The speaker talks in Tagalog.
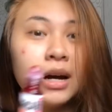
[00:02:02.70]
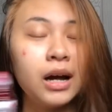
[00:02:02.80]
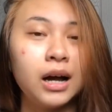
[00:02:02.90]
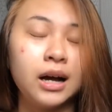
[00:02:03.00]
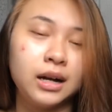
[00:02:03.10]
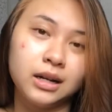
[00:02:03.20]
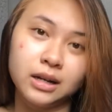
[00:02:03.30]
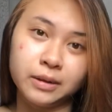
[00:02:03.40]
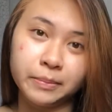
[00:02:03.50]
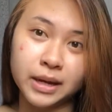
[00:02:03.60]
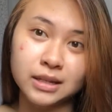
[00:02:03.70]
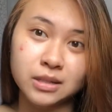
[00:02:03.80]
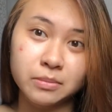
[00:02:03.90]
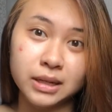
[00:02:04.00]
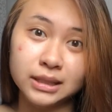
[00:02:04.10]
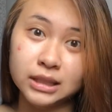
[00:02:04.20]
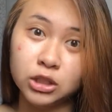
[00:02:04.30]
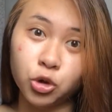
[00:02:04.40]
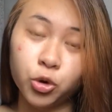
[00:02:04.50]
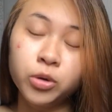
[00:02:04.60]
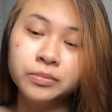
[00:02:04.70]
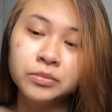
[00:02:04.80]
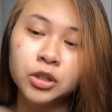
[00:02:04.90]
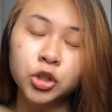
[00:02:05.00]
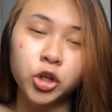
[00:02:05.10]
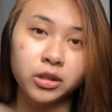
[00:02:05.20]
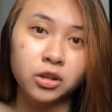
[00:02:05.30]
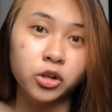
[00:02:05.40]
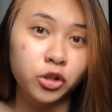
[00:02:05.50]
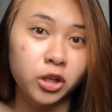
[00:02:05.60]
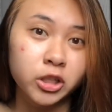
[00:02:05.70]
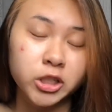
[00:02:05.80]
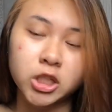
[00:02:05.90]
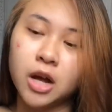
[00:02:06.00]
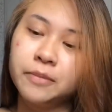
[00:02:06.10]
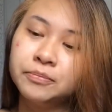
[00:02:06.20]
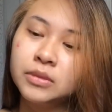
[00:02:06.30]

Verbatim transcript: mga uh, parang sa mga Dio. Yan. Roller siya.